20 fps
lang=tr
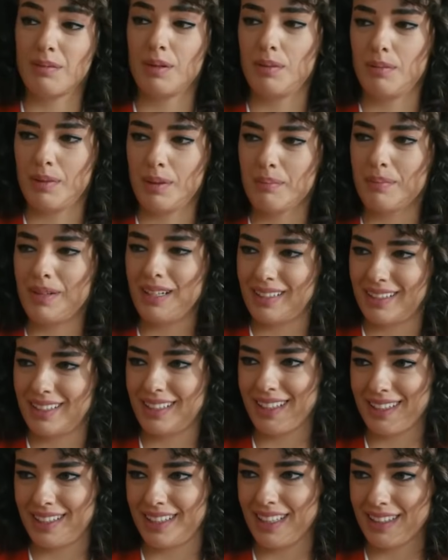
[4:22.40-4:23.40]
tamamen
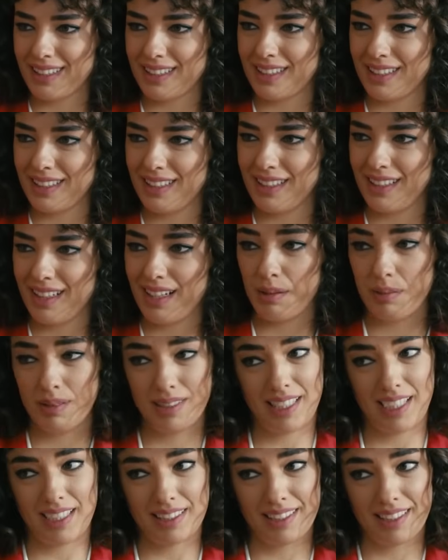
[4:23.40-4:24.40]
mantık hatası.
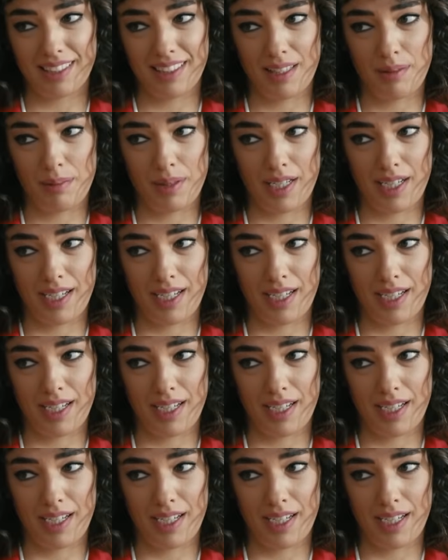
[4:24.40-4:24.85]
Ama taktik ne